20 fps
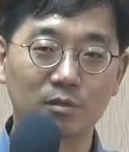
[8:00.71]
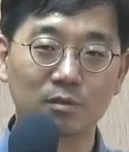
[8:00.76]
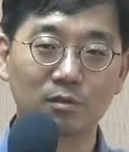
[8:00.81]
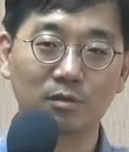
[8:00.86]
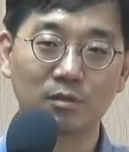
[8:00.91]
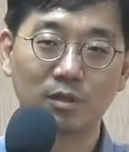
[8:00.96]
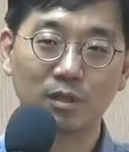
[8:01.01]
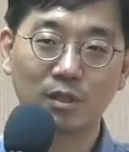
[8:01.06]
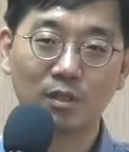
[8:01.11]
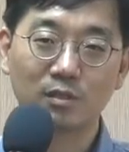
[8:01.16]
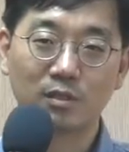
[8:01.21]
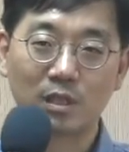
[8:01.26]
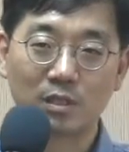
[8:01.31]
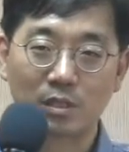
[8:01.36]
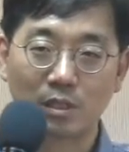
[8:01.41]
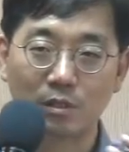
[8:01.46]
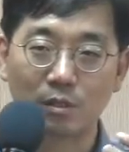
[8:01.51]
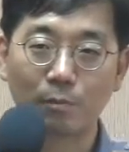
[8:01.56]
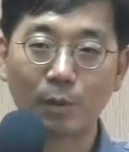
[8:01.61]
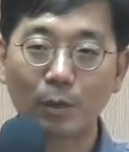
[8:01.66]
어?
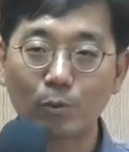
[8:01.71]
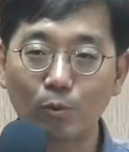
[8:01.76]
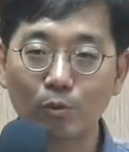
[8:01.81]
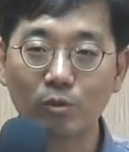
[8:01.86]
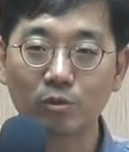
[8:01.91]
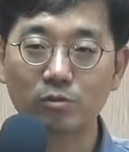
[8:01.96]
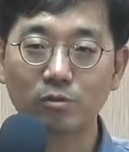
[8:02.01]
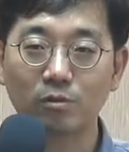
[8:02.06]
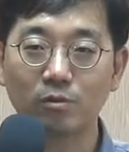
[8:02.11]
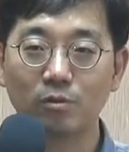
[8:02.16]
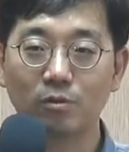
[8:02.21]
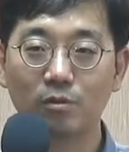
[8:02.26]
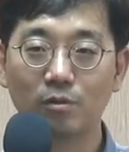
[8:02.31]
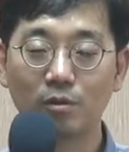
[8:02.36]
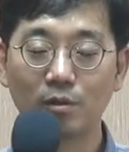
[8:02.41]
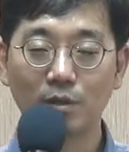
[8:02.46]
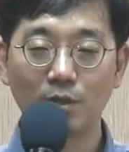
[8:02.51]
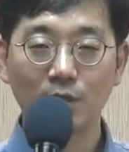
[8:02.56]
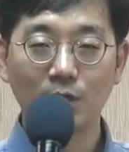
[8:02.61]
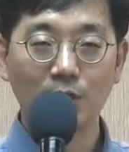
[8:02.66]
재산을 빼돌려서
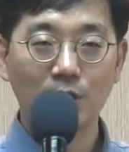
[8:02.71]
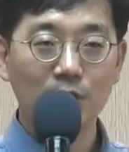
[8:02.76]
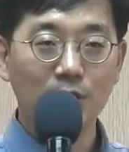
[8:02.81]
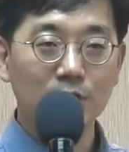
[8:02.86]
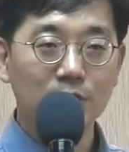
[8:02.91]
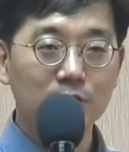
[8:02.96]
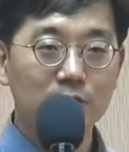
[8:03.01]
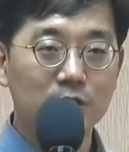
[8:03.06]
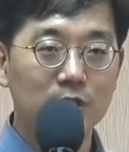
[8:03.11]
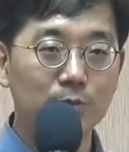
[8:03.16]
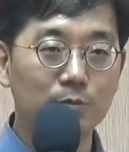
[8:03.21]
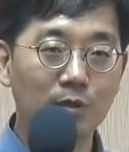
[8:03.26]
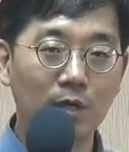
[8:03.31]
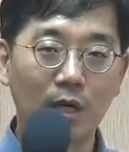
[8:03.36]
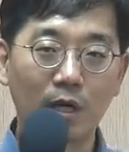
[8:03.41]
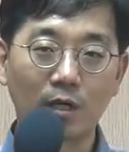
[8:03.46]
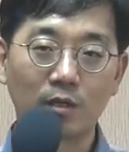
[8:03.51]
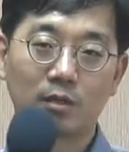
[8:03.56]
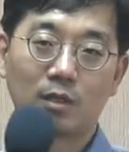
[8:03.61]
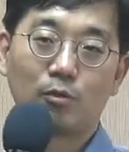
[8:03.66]
집을
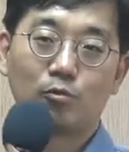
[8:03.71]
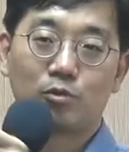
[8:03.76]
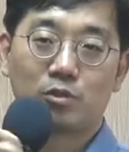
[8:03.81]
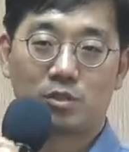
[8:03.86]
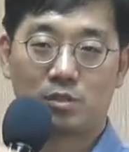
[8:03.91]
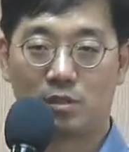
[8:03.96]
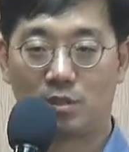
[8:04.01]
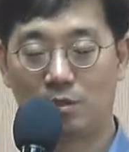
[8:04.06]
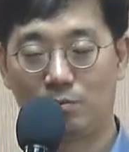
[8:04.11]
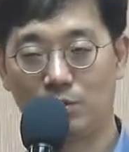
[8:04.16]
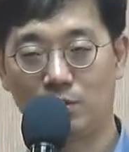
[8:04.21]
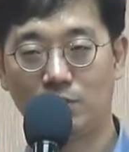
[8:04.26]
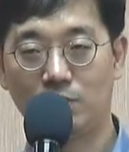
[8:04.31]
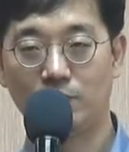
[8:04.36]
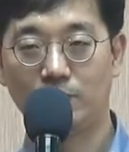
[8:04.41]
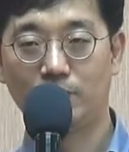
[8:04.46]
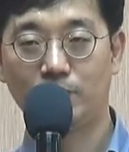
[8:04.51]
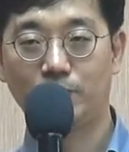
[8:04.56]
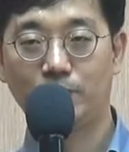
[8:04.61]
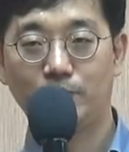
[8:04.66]
나갔다고 친다면
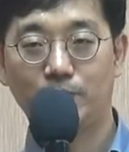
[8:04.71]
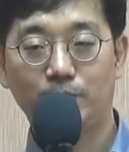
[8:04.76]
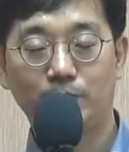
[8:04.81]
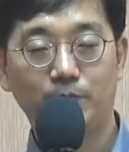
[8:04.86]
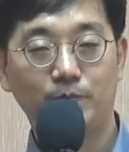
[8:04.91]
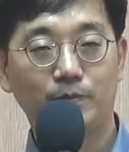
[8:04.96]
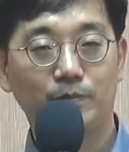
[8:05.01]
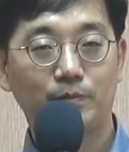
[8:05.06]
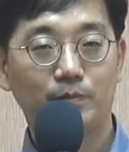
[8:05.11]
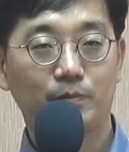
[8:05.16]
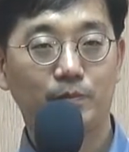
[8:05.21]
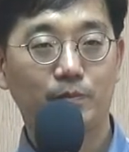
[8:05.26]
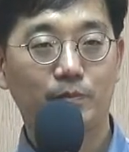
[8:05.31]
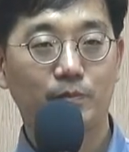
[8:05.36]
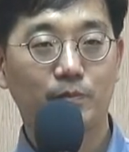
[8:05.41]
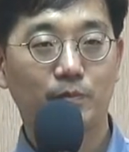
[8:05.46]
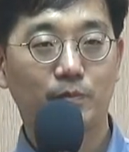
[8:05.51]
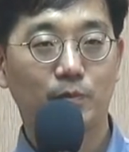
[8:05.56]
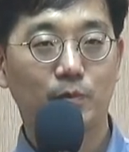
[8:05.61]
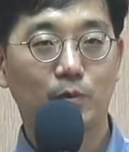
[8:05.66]

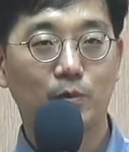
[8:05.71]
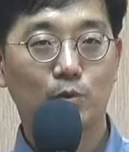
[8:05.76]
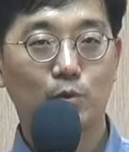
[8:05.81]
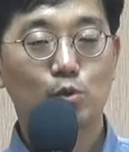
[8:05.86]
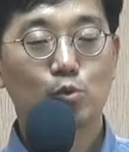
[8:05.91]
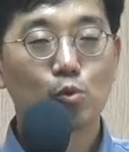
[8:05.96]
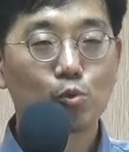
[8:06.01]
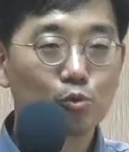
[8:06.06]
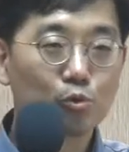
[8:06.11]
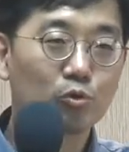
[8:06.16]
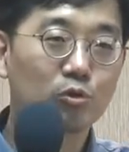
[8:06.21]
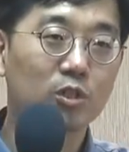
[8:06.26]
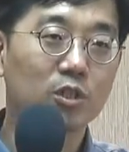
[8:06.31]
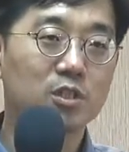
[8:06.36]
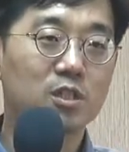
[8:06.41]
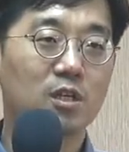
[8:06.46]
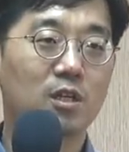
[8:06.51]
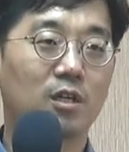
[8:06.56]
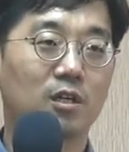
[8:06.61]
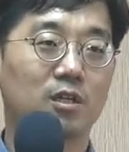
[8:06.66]
또 속으로 그렇게
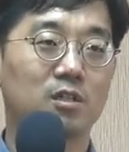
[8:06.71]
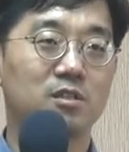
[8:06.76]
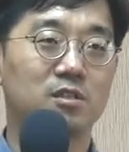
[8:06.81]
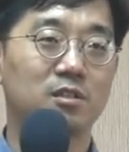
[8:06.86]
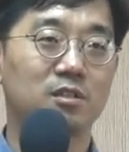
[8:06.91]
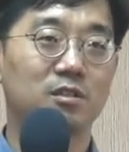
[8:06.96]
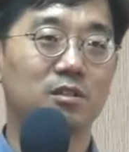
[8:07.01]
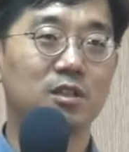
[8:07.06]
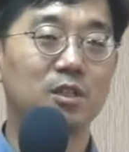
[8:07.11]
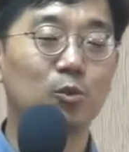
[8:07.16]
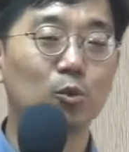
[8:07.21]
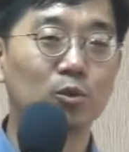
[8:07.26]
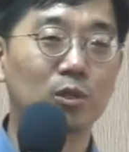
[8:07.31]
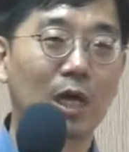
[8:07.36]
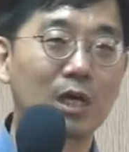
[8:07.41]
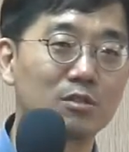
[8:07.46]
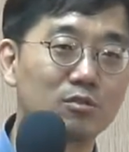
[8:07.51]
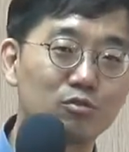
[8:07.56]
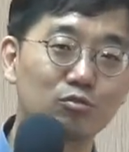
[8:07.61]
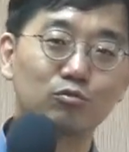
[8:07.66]
생각하겠지. 이 돈
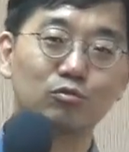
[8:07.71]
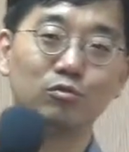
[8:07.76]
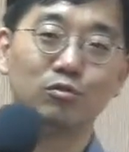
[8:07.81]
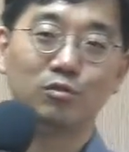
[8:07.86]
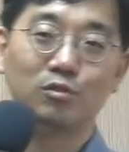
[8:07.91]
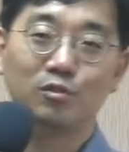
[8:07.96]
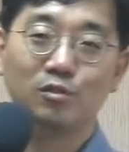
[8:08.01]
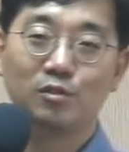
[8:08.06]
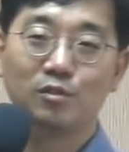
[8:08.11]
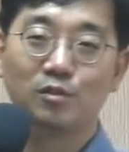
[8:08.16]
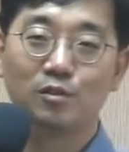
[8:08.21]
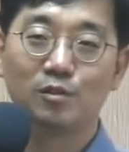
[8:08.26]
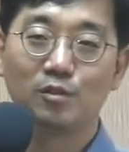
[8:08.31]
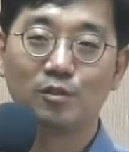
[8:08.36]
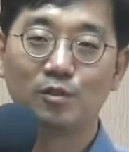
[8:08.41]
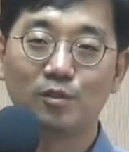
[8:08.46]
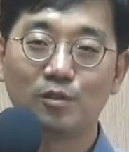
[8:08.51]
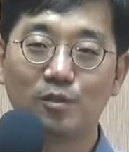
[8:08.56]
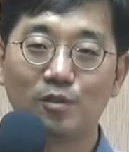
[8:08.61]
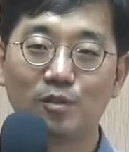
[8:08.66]
다 쓰고
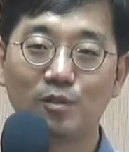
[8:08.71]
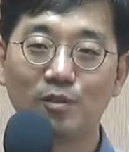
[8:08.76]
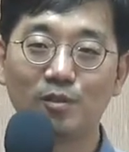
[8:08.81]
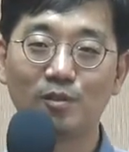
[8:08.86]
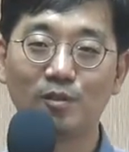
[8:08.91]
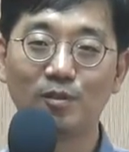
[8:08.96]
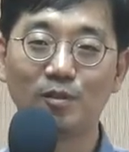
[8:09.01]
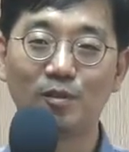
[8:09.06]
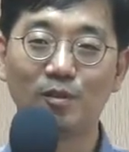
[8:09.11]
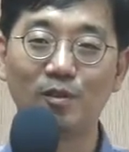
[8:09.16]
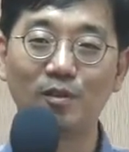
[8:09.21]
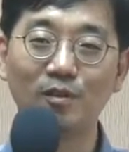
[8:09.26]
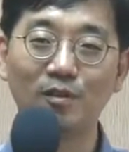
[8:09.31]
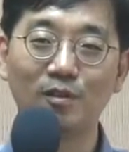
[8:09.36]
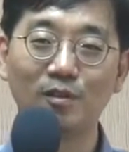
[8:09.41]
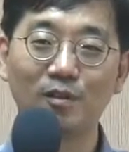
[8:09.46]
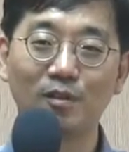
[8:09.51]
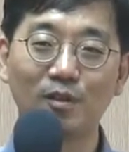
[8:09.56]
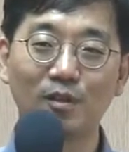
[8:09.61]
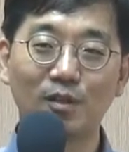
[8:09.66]
어?
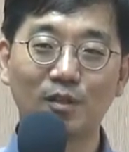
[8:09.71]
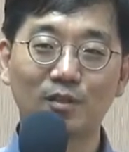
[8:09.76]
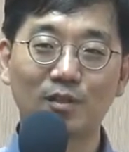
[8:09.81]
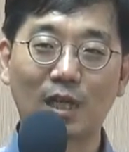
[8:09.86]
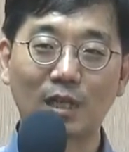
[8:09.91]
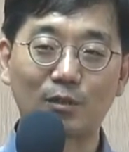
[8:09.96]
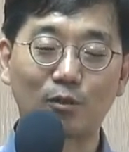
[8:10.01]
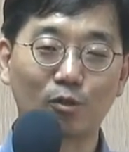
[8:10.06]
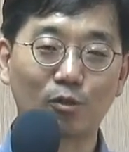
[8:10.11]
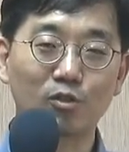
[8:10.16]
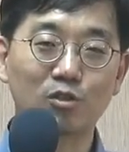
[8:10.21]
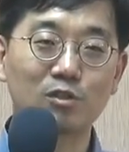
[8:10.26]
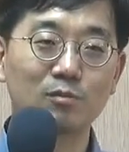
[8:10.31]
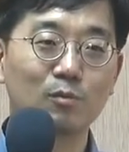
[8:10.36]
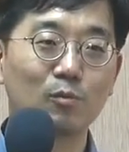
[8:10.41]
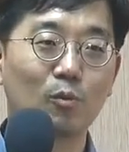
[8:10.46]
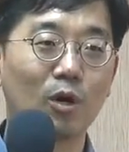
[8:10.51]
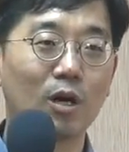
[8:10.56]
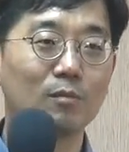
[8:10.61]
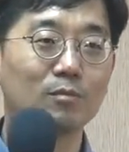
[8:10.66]
다 떨어지면
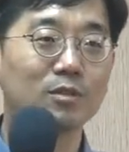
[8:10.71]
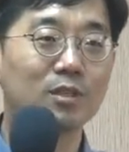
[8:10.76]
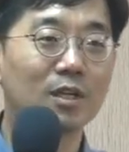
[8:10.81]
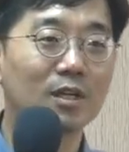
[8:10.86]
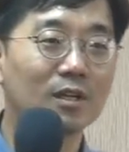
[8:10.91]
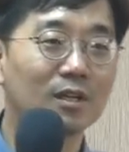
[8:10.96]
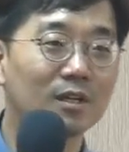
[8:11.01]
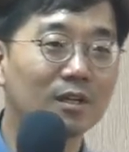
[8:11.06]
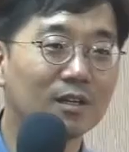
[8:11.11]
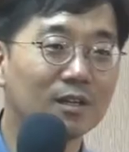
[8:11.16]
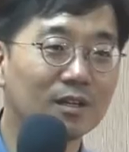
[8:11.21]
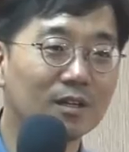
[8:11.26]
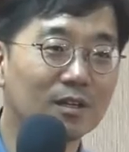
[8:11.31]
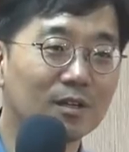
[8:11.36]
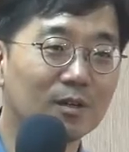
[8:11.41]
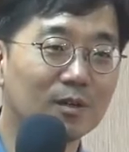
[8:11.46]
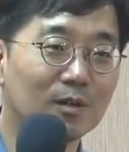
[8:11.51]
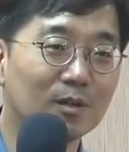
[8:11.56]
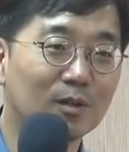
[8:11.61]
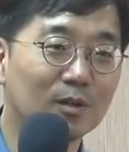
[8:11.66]
뭐 하면 돼?
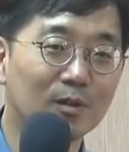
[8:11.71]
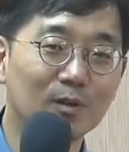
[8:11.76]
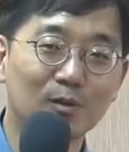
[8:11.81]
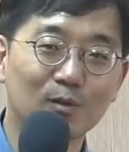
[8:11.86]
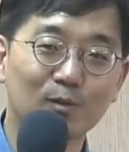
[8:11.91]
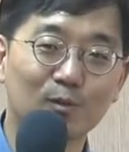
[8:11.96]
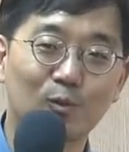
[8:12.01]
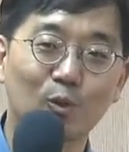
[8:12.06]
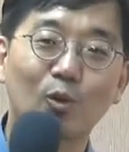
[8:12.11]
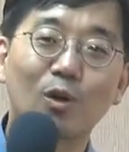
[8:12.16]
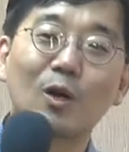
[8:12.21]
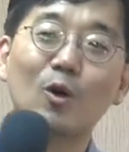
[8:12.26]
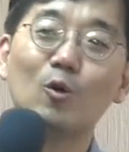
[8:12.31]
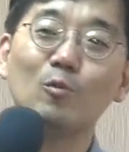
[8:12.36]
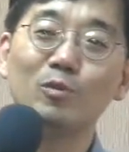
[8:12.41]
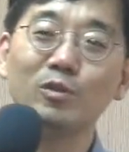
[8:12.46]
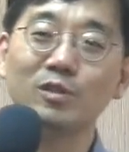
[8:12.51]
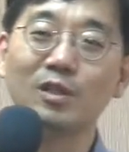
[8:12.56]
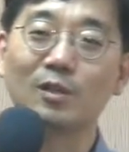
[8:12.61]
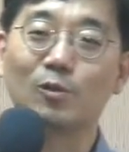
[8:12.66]

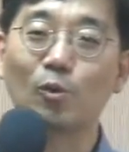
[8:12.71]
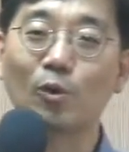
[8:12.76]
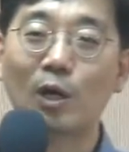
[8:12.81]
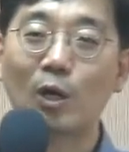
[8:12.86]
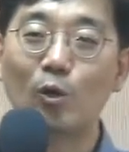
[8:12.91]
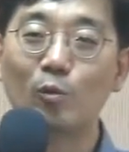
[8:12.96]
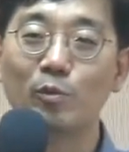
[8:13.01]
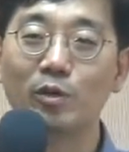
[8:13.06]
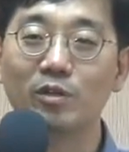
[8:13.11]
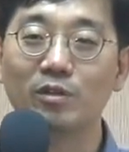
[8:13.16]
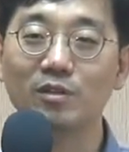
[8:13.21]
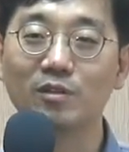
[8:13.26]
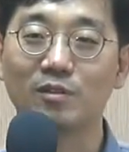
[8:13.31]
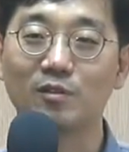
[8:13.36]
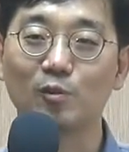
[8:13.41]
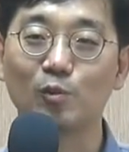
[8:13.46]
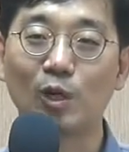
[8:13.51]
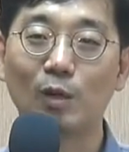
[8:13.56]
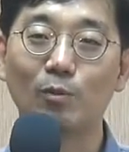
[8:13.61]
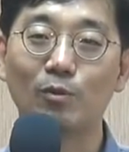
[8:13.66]
돌아오면 돼. 돌아오면은
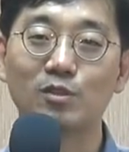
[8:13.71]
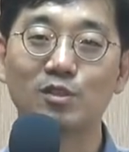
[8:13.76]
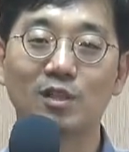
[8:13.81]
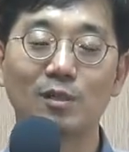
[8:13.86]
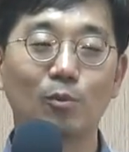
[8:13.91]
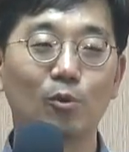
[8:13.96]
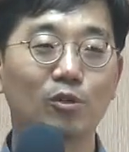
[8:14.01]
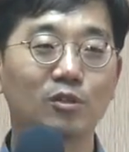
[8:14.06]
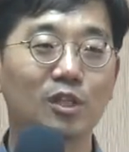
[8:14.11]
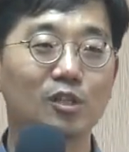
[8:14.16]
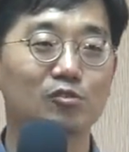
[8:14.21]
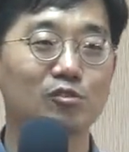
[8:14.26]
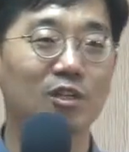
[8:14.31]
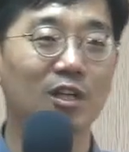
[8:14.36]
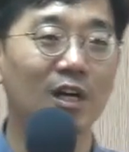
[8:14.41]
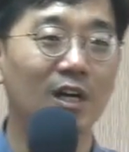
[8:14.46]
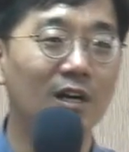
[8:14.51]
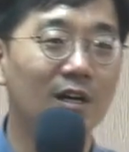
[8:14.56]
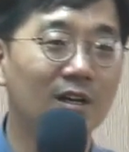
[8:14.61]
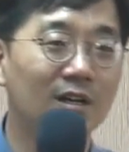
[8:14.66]
또 아버지가 뭐를
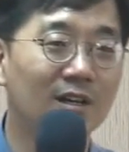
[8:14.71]
해줄까?